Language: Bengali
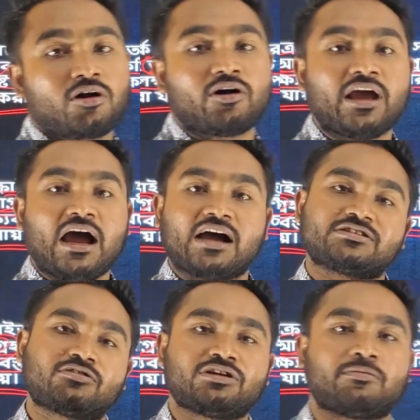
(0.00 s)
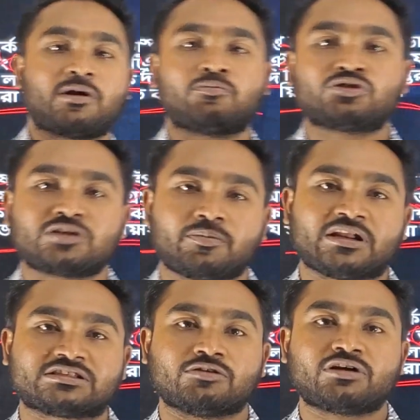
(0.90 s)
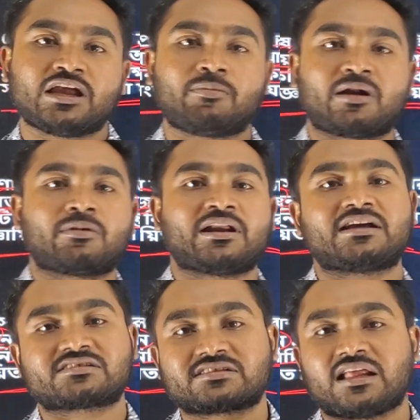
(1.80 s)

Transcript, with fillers: করা হয় আশা করি আমরা বুঝতে পেরেছি ওকে এবার আমরা নেক্সট